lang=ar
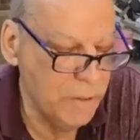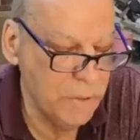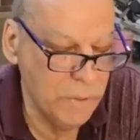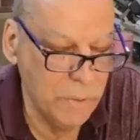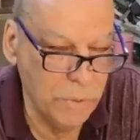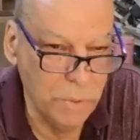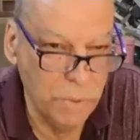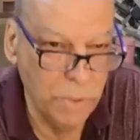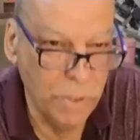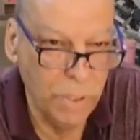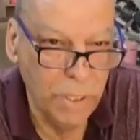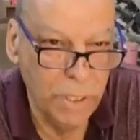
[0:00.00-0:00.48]

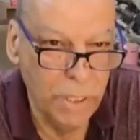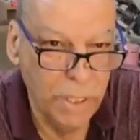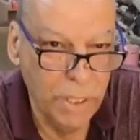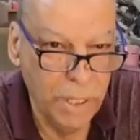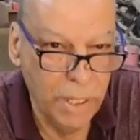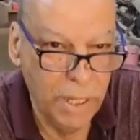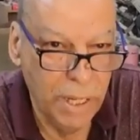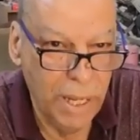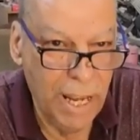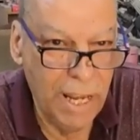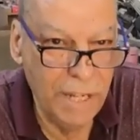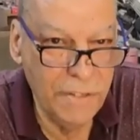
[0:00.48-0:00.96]
أكو
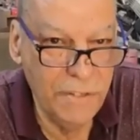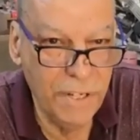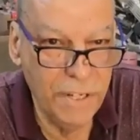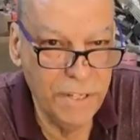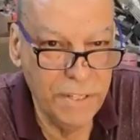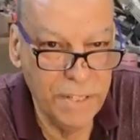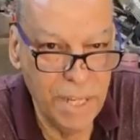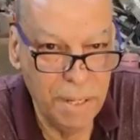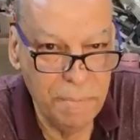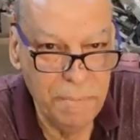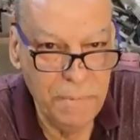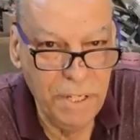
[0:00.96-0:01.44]

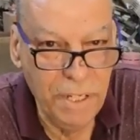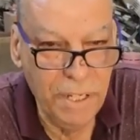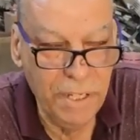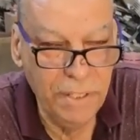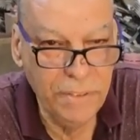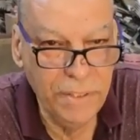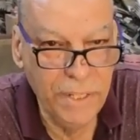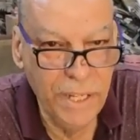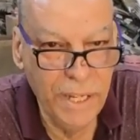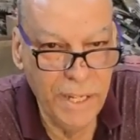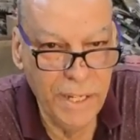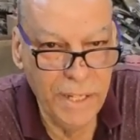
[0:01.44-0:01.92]
أجهزة من
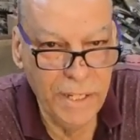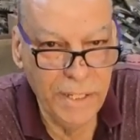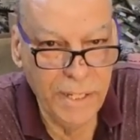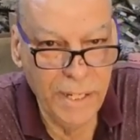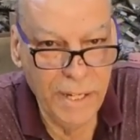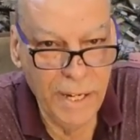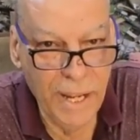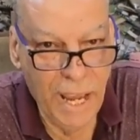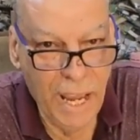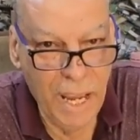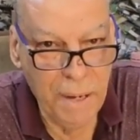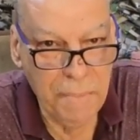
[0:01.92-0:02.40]
عدة
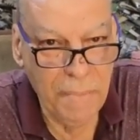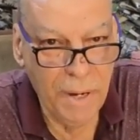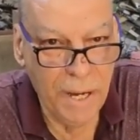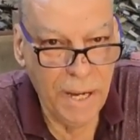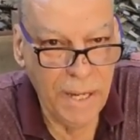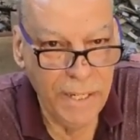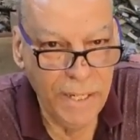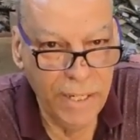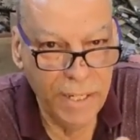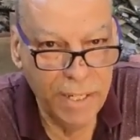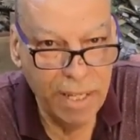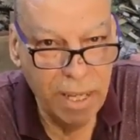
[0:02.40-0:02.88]

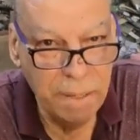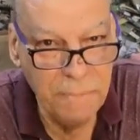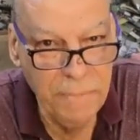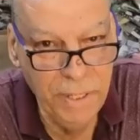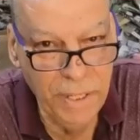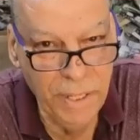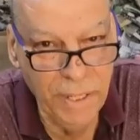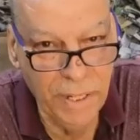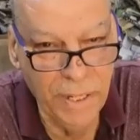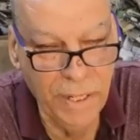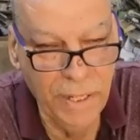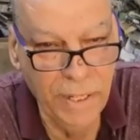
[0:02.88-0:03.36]
للأحمال
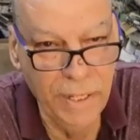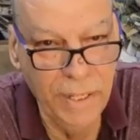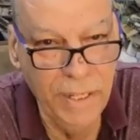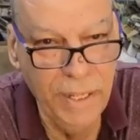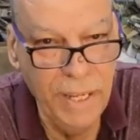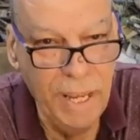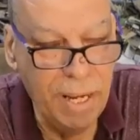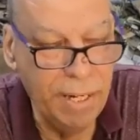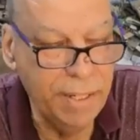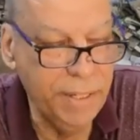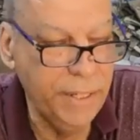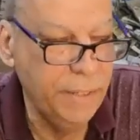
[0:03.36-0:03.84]
الكبيرة
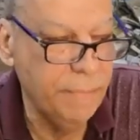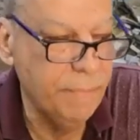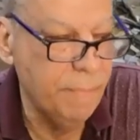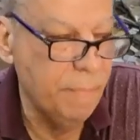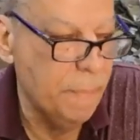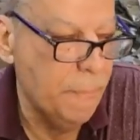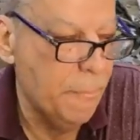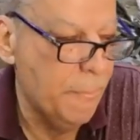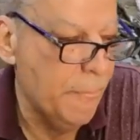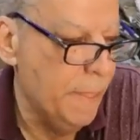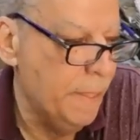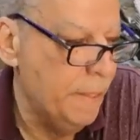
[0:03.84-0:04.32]
يعني
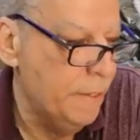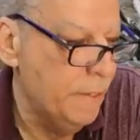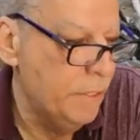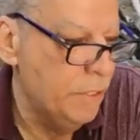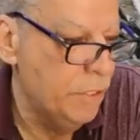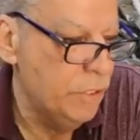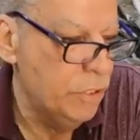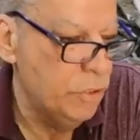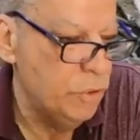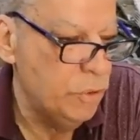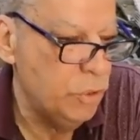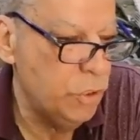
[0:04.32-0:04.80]

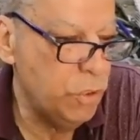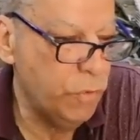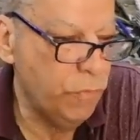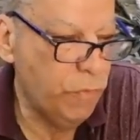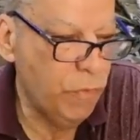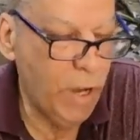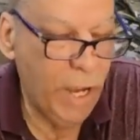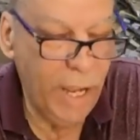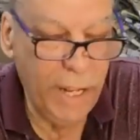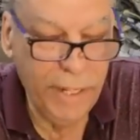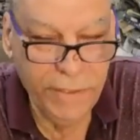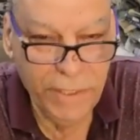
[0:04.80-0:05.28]
شنو
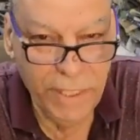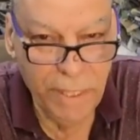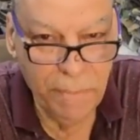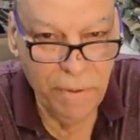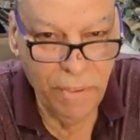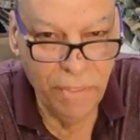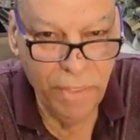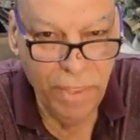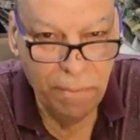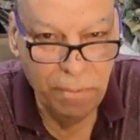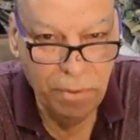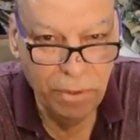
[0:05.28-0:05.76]
فائدته
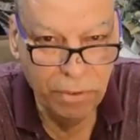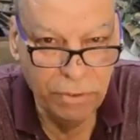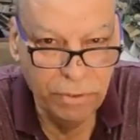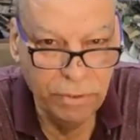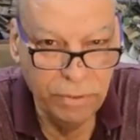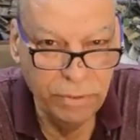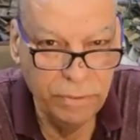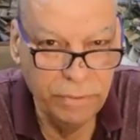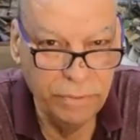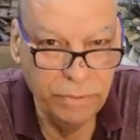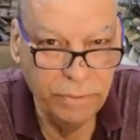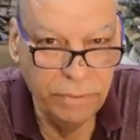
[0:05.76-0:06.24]
بالضبط
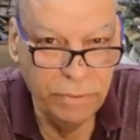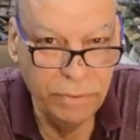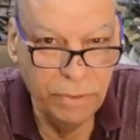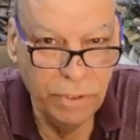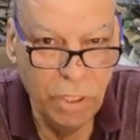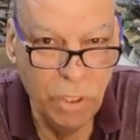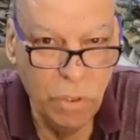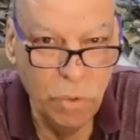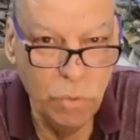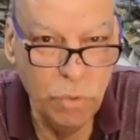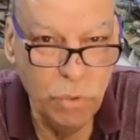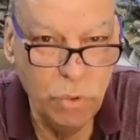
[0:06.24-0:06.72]

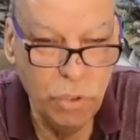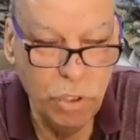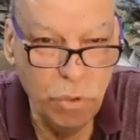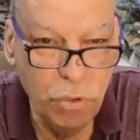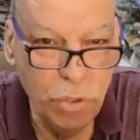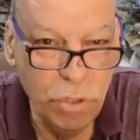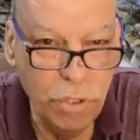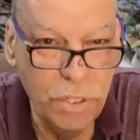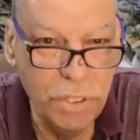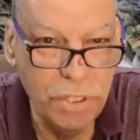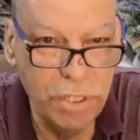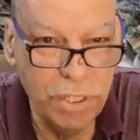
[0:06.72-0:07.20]

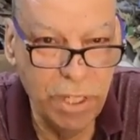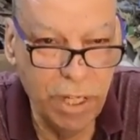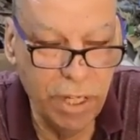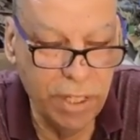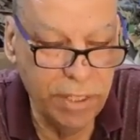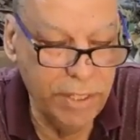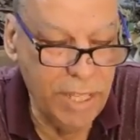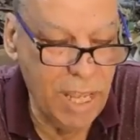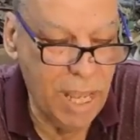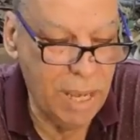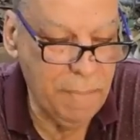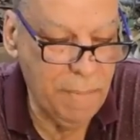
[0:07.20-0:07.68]
وشنو
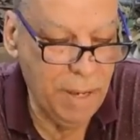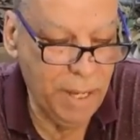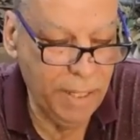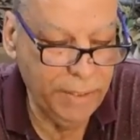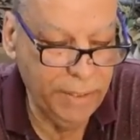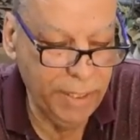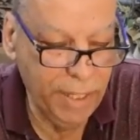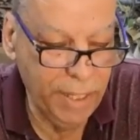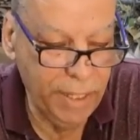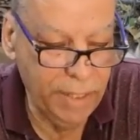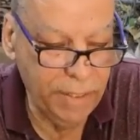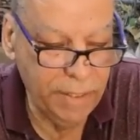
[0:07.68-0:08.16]

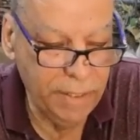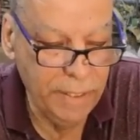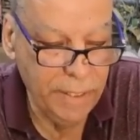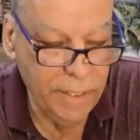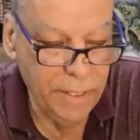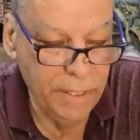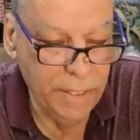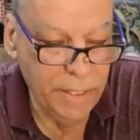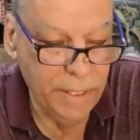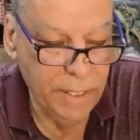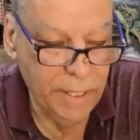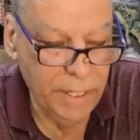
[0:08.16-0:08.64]
استخداماته
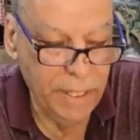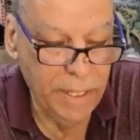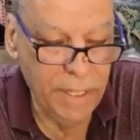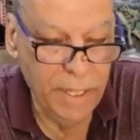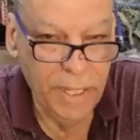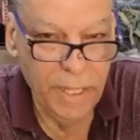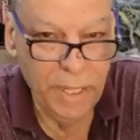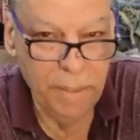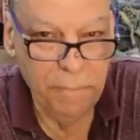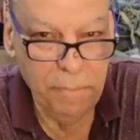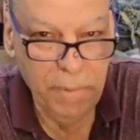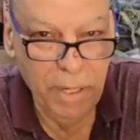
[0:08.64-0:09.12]

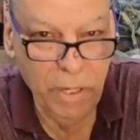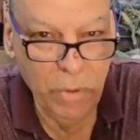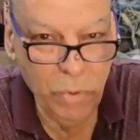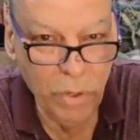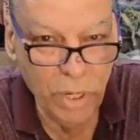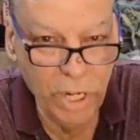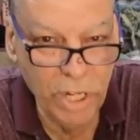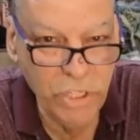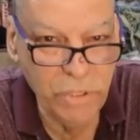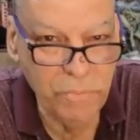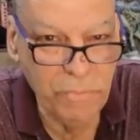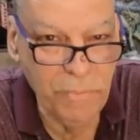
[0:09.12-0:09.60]
آه،
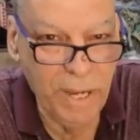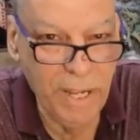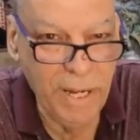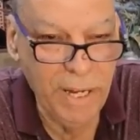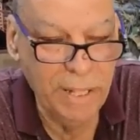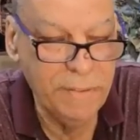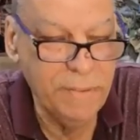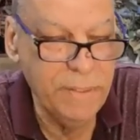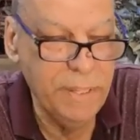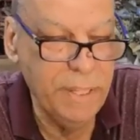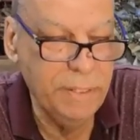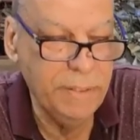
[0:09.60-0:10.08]
بالورش
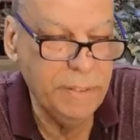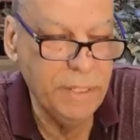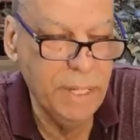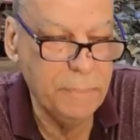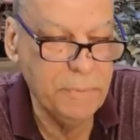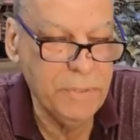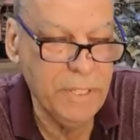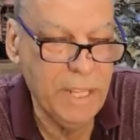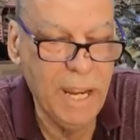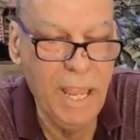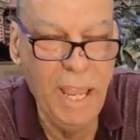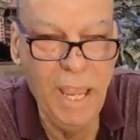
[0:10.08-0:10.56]
مالتنا
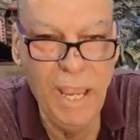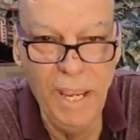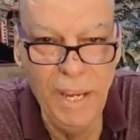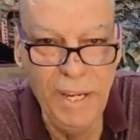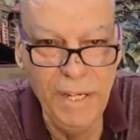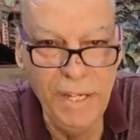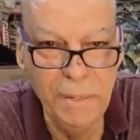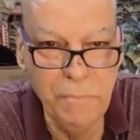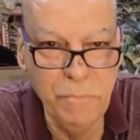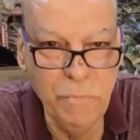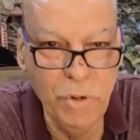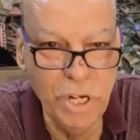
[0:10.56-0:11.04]
بصراحة
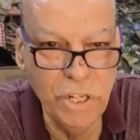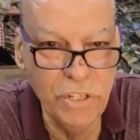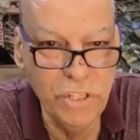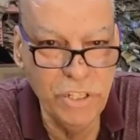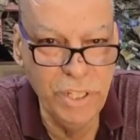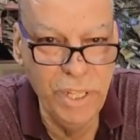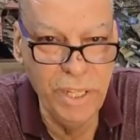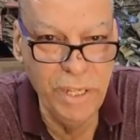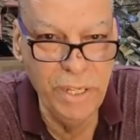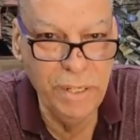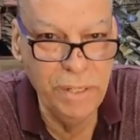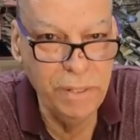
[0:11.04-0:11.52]
احنا
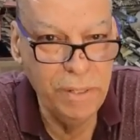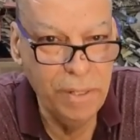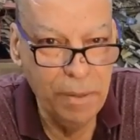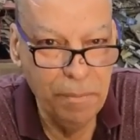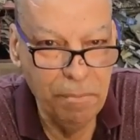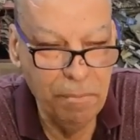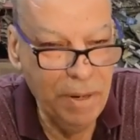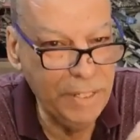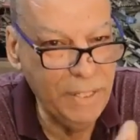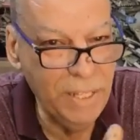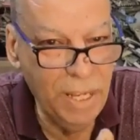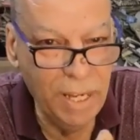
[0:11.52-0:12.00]
بورشنا
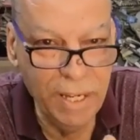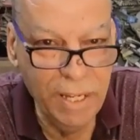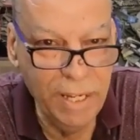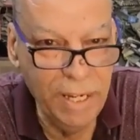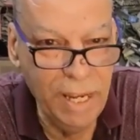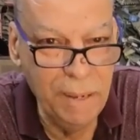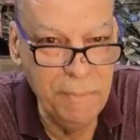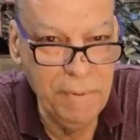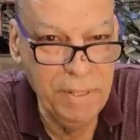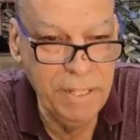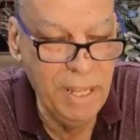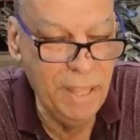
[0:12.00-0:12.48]
ما
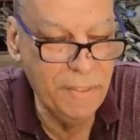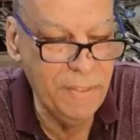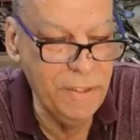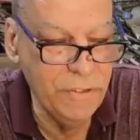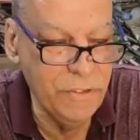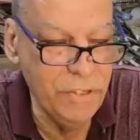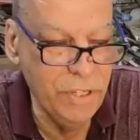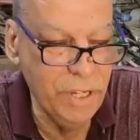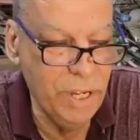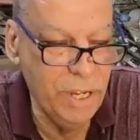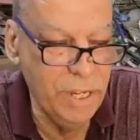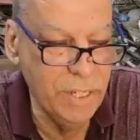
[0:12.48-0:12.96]
داخل أبد هذا
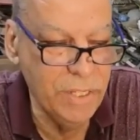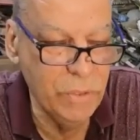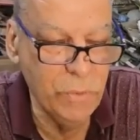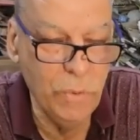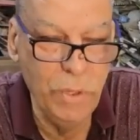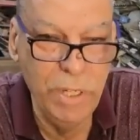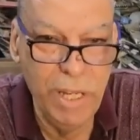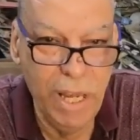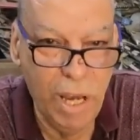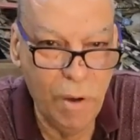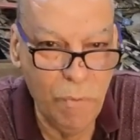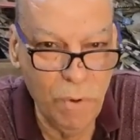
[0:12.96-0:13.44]
الجهاز
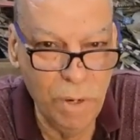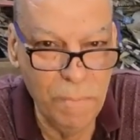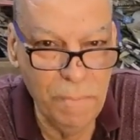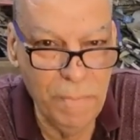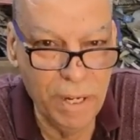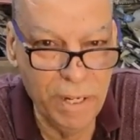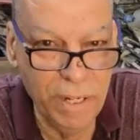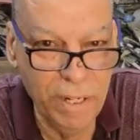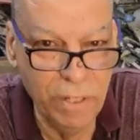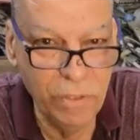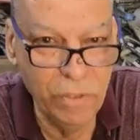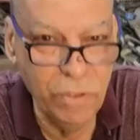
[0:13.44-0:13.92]
ولأول
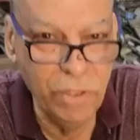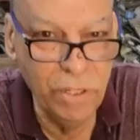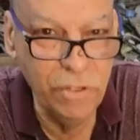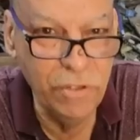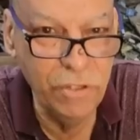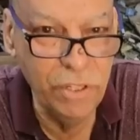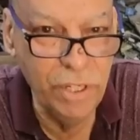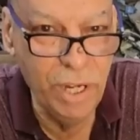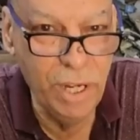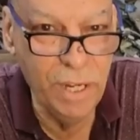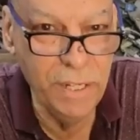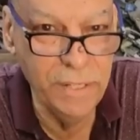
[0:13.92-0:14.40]
مرة يدخل
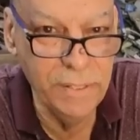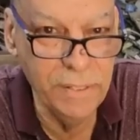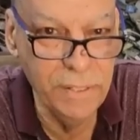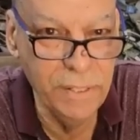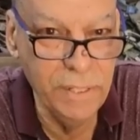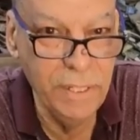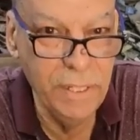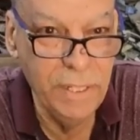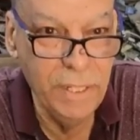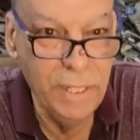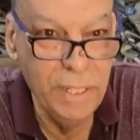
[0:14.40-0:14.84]
الجهاز